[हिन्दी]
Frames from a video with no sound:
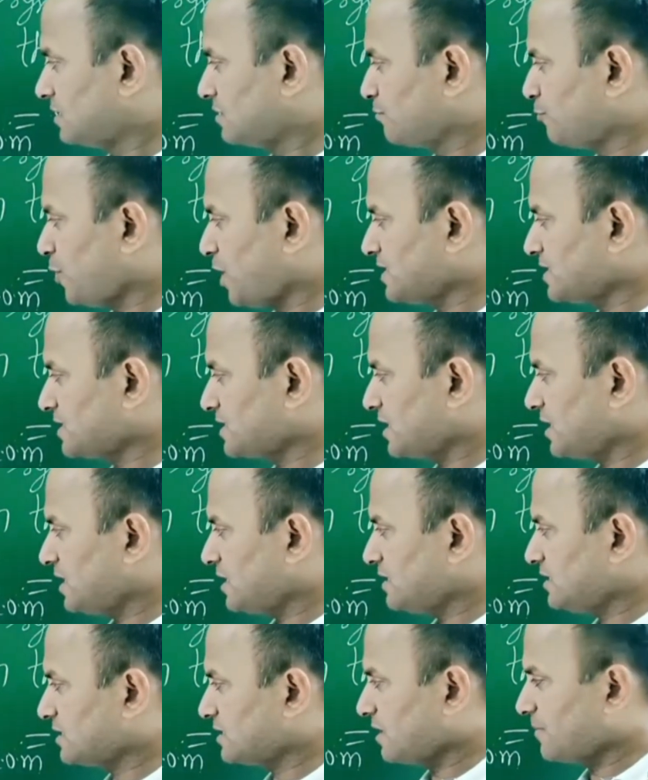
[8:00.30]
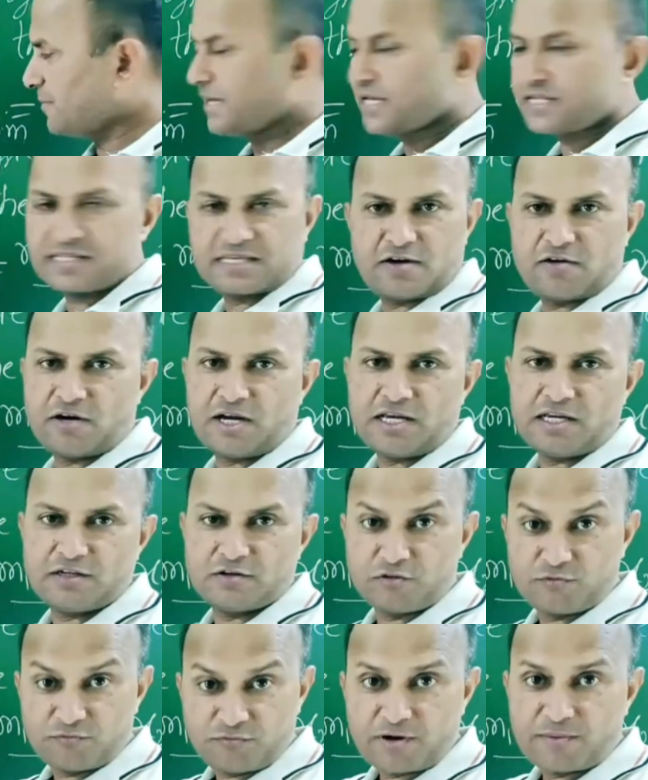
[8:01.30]
इस पॉइंट का इसका मास क्या होगा
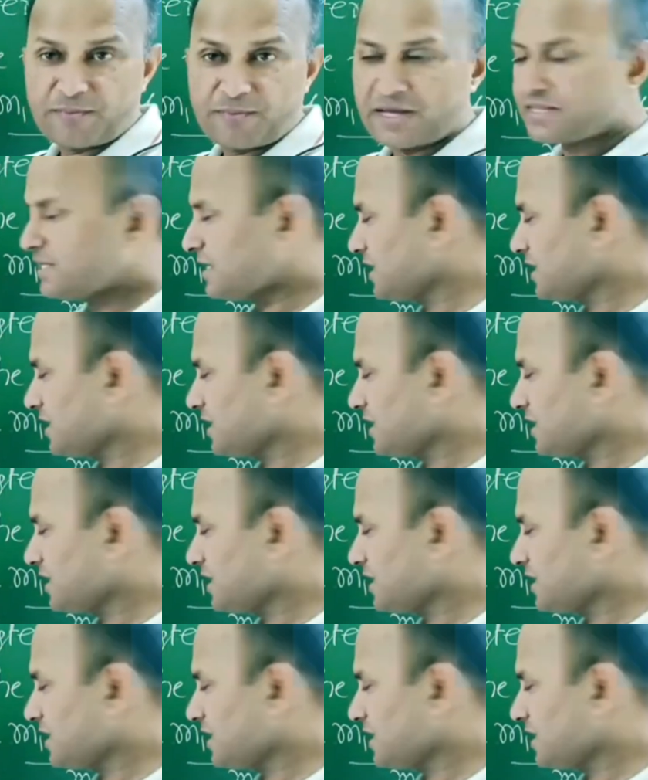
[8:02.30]
यूनिफॉर्म